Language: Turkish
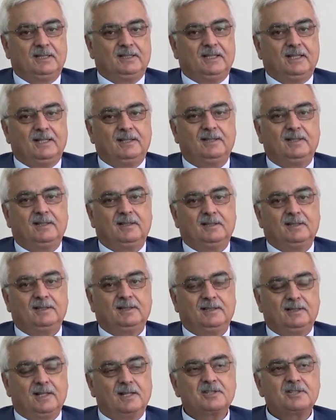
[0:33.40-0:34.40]
Yani
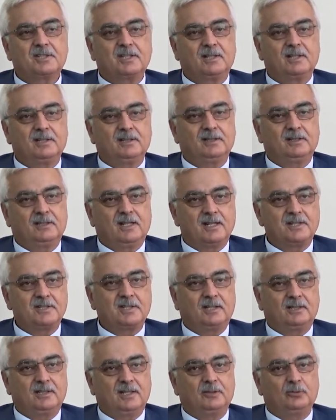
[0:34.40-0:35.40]
gençlerin
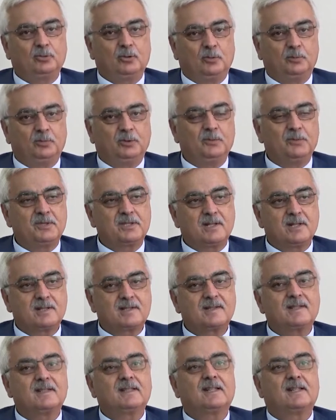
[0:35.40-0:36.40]
gerçekten toplum
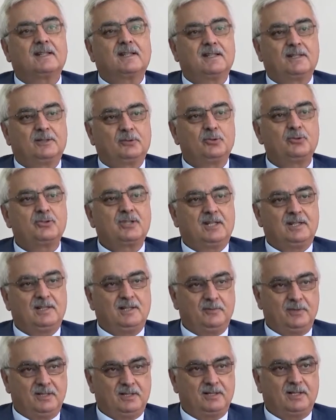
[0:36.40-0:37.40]
içerisinde
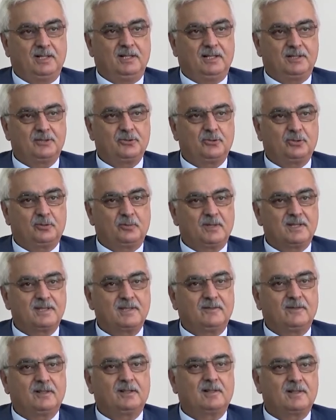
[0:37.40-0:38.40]
düzenli bir hayat
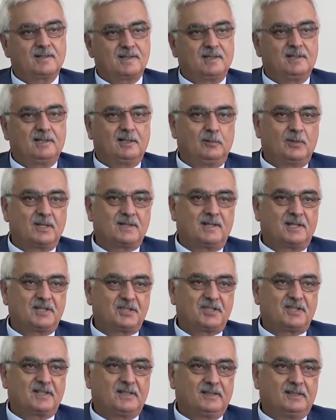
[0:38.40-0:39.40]
sürmesi ve kazanılması
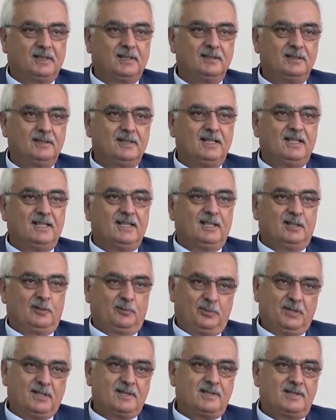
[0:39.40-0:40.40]
açısından
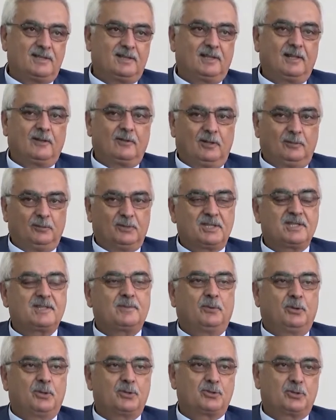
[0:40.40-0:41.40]
biz devamlı
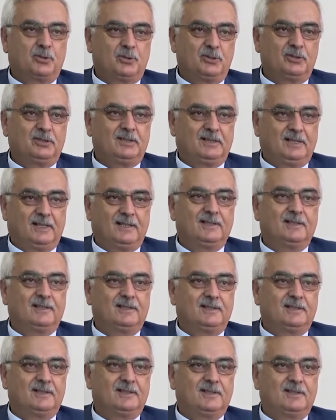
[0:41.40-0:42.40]
sporcunun yani
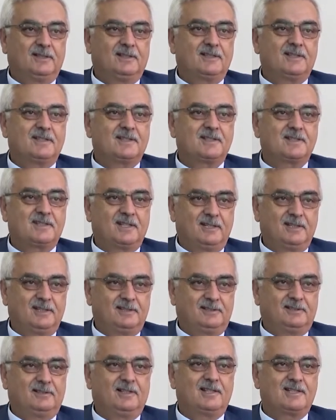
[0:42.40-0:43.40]
e,
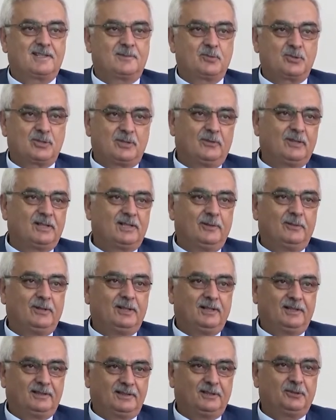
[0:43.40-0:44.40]
Sayın Gazi Mustafa
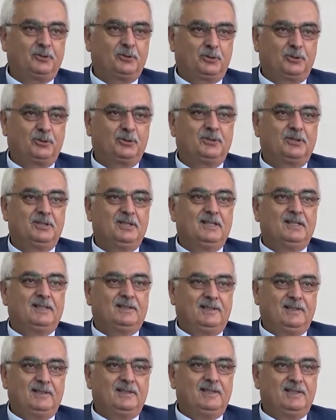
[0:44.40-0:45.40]
Kemal Atatürk'ün
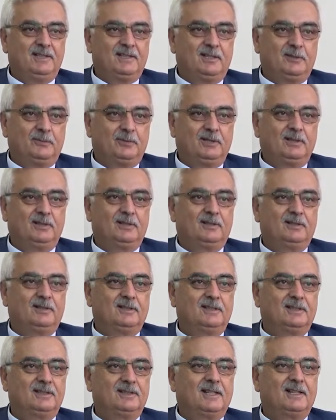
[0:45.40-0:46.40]
dediği gibi
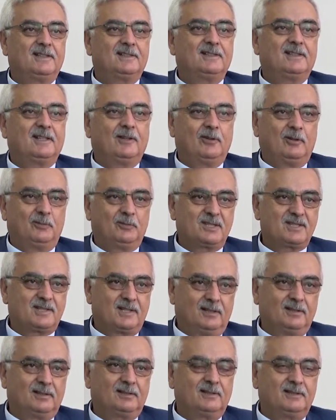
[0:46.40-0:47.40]
e, yani devamlı
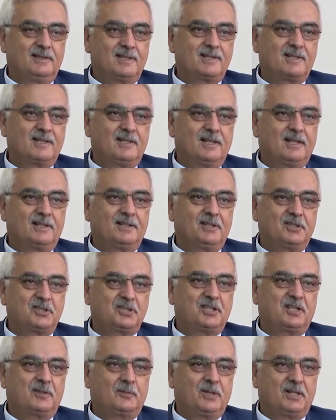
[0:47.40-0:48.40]
sağlıklı nesiller
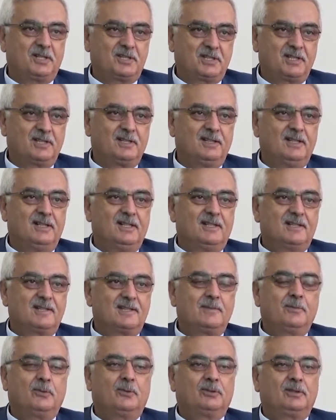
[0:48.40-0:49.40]
yetiştirmek için
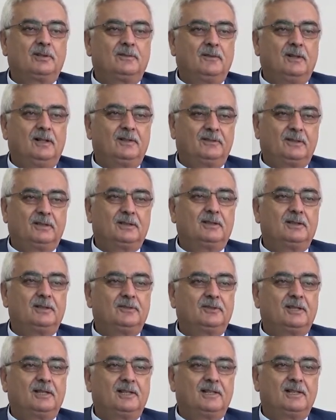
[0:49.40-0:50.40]
sportif
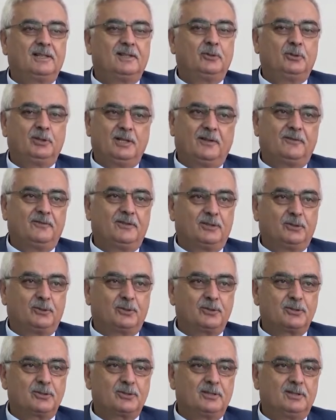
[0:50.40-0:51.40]
aktivitelere önem
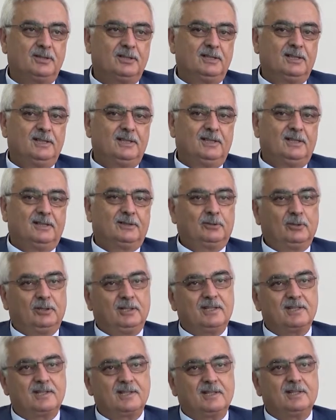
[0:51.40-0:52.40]
veriyoruz.
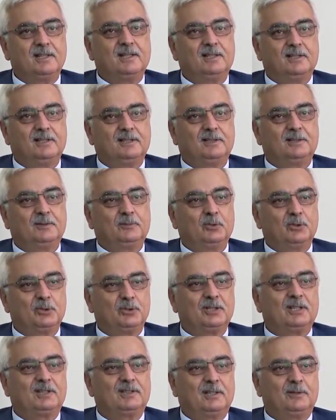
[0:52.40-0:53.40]
Dolayısıyla
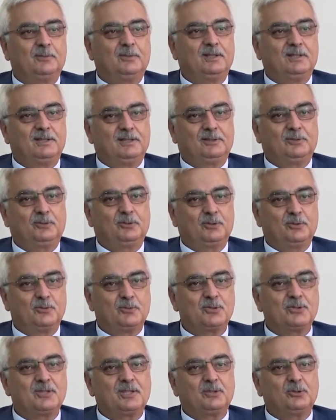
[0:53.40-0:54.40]
bunun da tabii
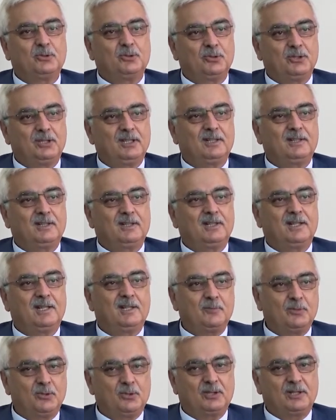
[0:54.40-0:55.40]
günümüzde Türkiye'deki
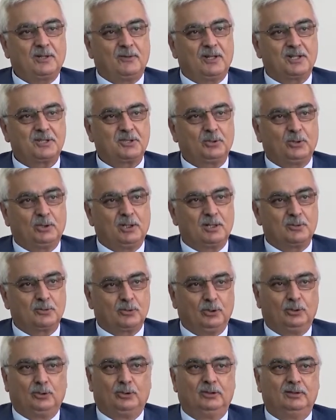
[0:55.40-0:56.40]
en büyük revaçta olan
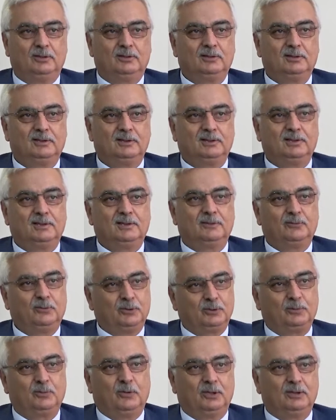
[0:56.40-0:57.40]
kolu e,
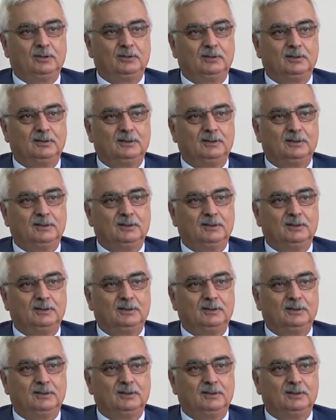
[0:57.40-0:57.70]
futbol.